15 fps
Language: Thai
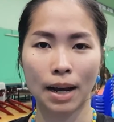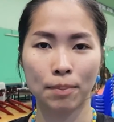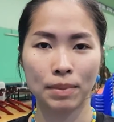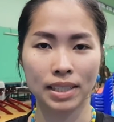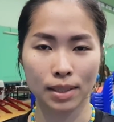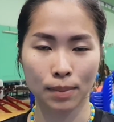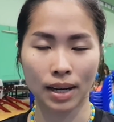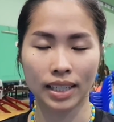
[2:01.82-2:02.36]
ยาม
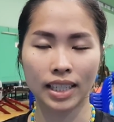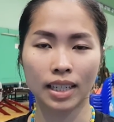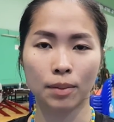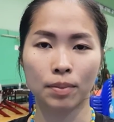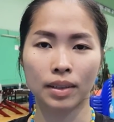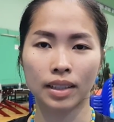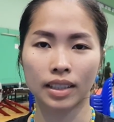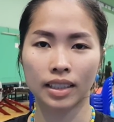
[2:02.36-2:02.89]
มีสมาธิกั
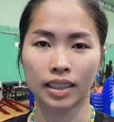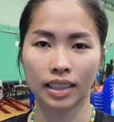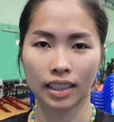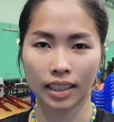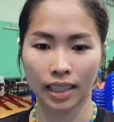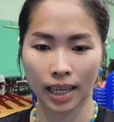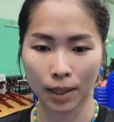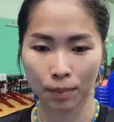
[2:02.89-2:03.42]
บ
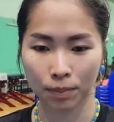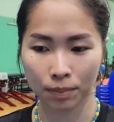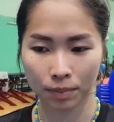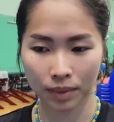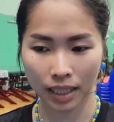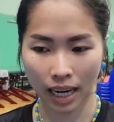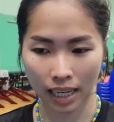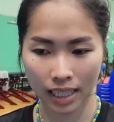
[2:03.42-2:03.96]
เกม
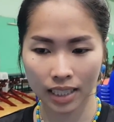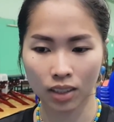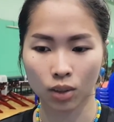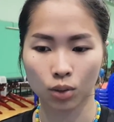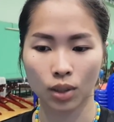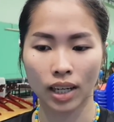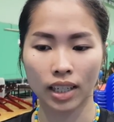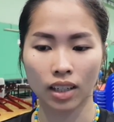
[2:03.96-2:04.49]
การเล่นขอ
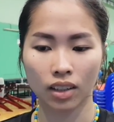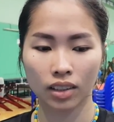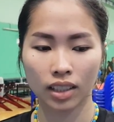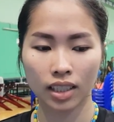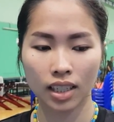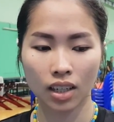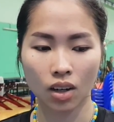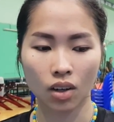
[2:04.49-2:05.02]
งตัวเองแล้วก็ใน
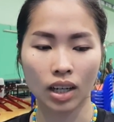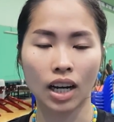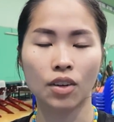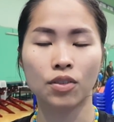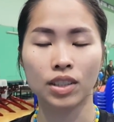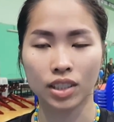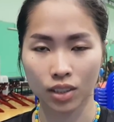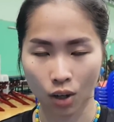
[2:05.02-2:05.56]
เรื่องของการ
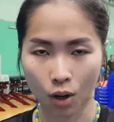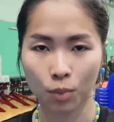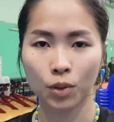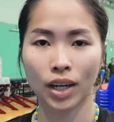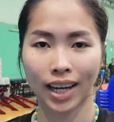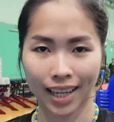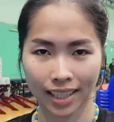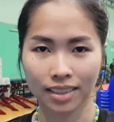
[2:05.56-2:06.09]
ฝึกซ้อม
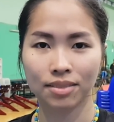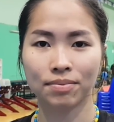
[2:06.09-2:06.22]
ด้วยค่ะ